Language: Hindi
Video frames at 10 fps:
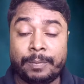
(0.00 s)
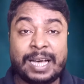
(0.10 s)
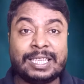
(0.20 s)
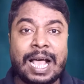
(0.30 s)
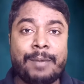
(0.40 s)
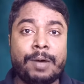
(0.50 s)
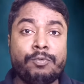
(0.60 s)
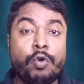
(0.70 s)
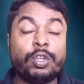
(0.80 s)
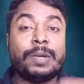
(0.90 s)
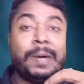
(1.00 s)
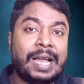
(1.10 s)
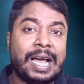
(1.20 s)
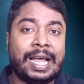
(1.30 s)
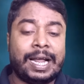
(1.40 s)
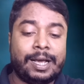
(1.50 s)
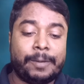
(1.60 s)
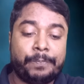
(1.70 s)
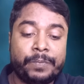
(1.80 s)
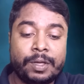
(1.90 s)
भाई साहब अब वो जमाना आ रहा है ना
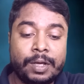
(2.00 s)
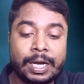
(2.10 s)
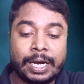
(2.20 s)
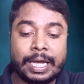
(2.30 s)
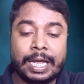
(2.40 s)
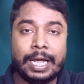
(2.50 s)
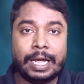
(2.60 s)
कि